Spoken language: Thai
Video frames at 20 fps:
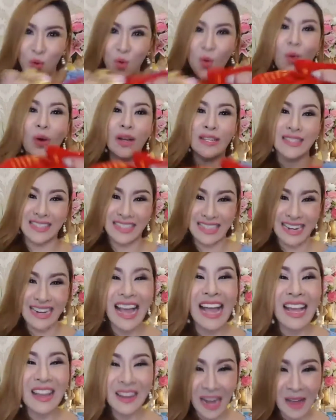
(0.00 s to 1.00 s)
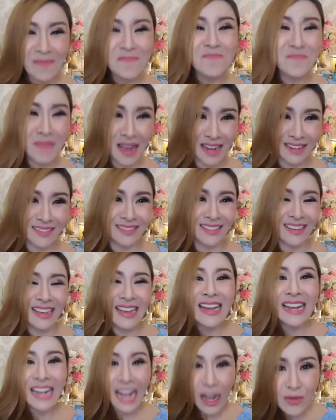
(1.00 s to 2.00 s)
ควรจะได้รับมัน
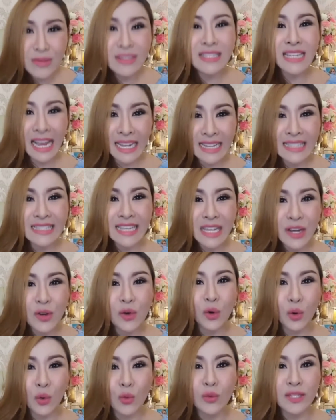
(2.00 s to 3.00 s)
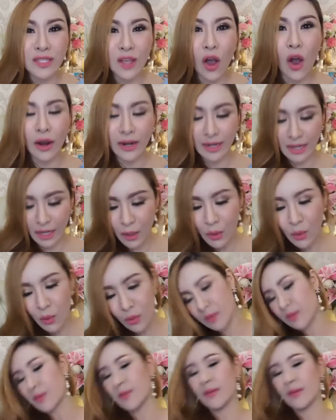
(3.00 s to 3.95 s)
เข้าใจที่ครูสอนนะลูก